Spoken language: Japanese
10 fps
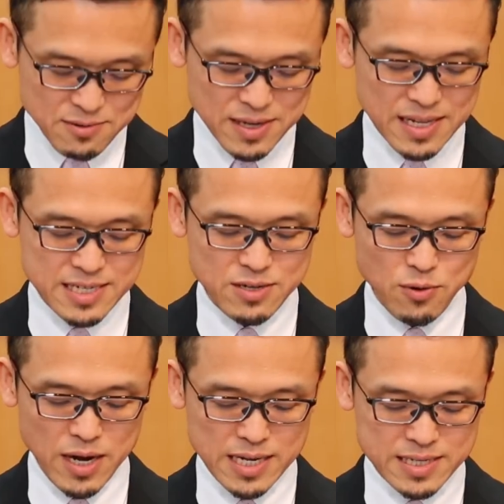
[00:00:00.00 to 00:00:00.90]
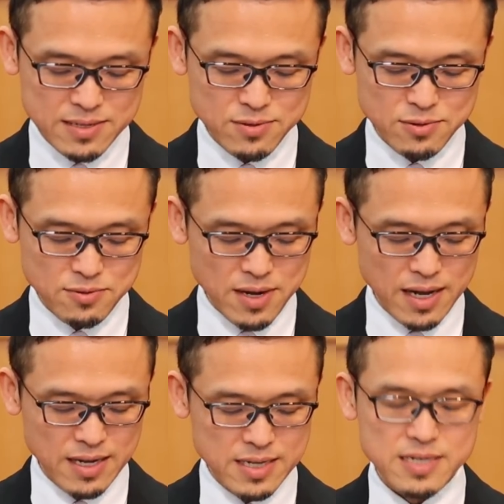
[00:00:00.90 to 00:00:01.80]
の形でお返しすること
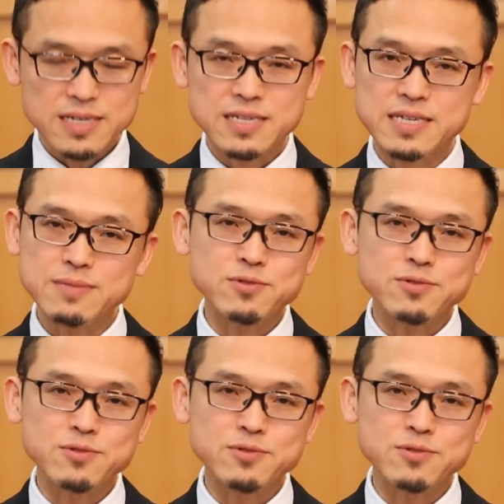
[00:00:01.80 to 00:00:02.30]
が義